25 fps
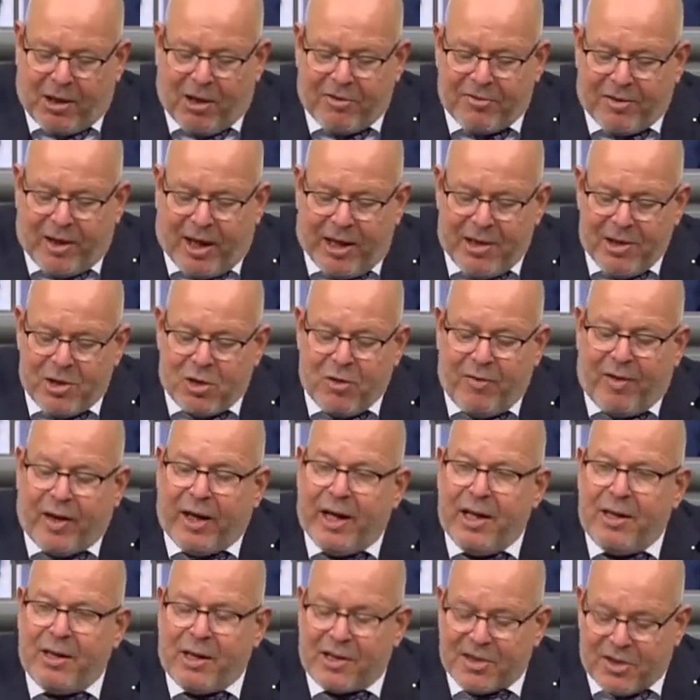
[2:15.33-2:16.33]
auf einen
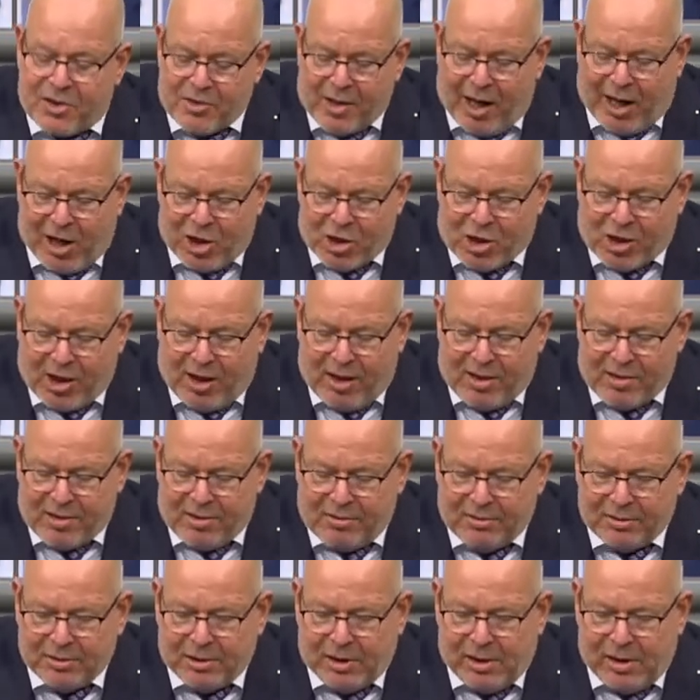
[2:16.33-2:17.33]
souveränen Nationalstaat.